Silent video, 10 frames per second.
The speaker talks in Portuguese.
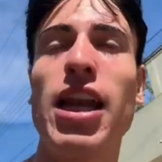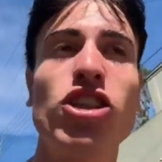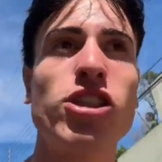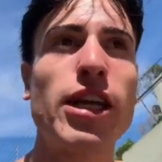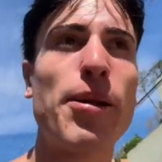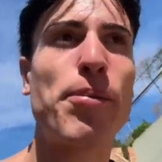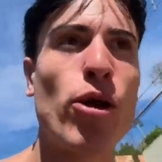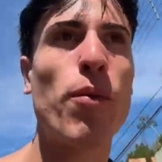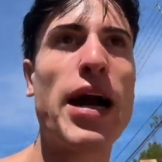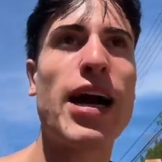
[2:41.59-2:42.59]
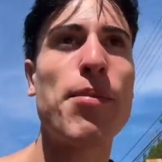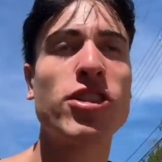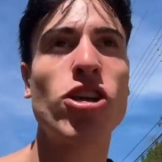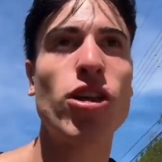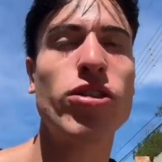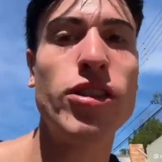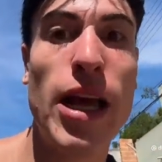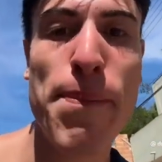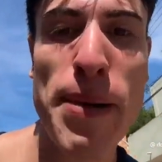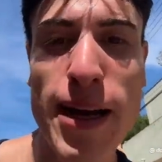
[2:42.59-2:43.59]
Ele disse que era para eu pagar, mas só que eu
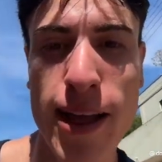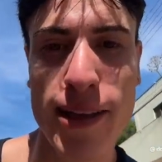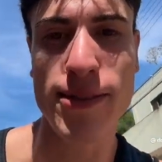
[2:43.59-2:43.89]
nem paguei.